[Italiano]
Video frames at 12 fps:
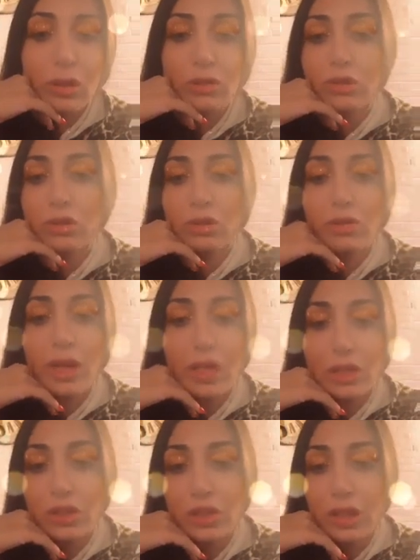No, non sono
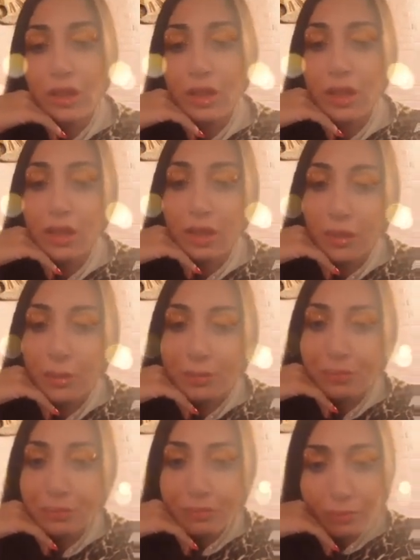vergine e...
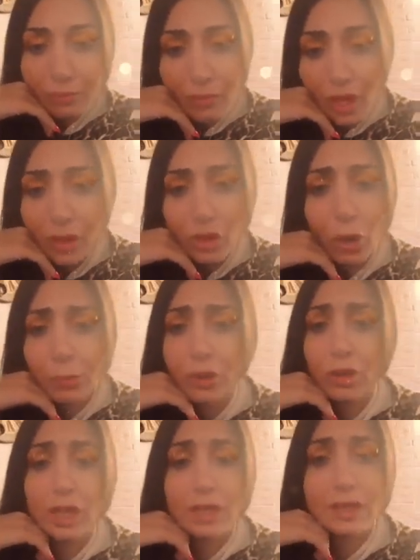Mm, no mi
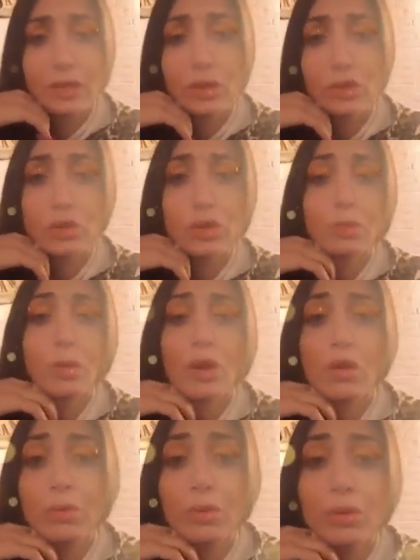non la sento, non ci
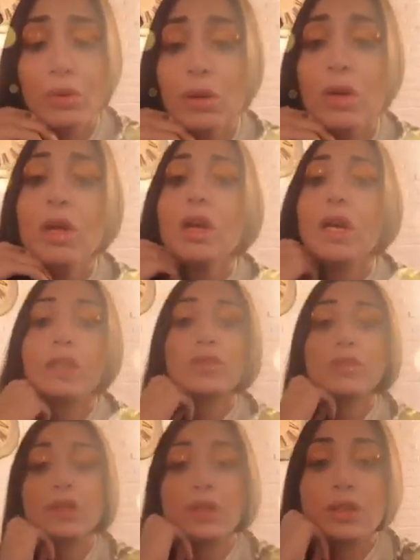parlo più e
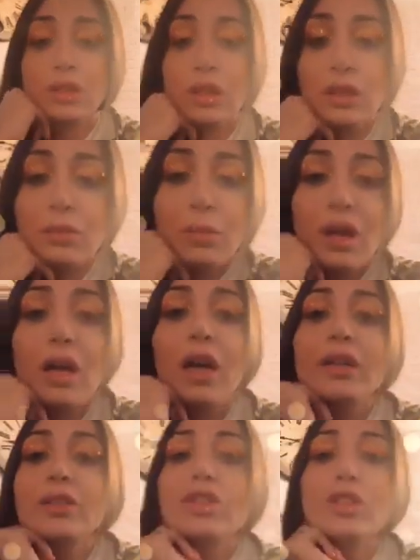non ho intenzione di
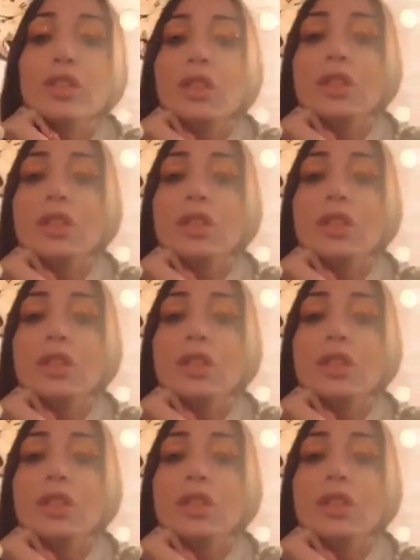parlarci.